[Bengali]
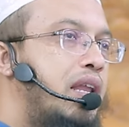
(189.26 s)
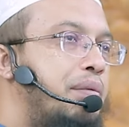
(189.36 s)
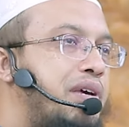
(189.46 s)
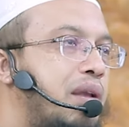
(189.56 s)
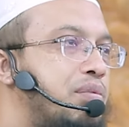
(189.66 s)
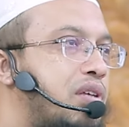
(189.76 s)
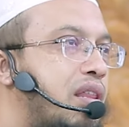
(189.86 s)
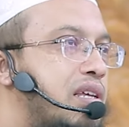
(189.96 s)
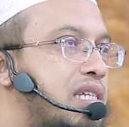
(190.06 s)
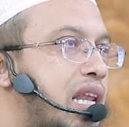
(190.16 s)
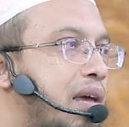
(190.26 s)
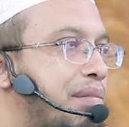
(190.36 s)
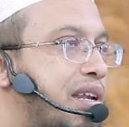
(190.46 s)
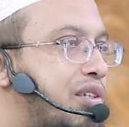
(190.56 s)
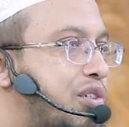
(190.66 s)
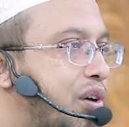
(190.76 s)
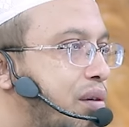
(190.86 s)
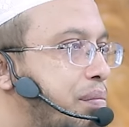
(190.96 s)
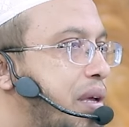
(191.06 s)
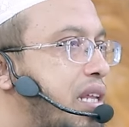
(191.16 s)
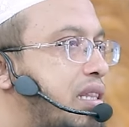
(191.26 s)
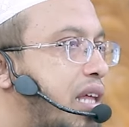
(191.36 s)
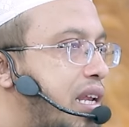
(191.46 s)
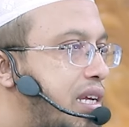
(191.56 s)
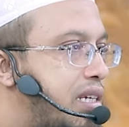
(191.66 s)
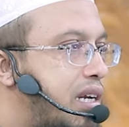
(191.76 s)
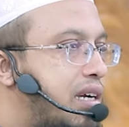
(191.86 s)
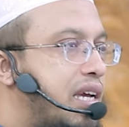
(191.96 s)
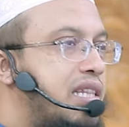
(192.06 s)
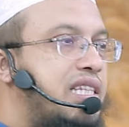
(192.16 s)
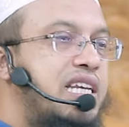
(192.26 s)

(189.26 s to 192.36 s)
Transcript: নবী করিম সাল্লাহ সাল্লামের জন্মের তারিখটাকে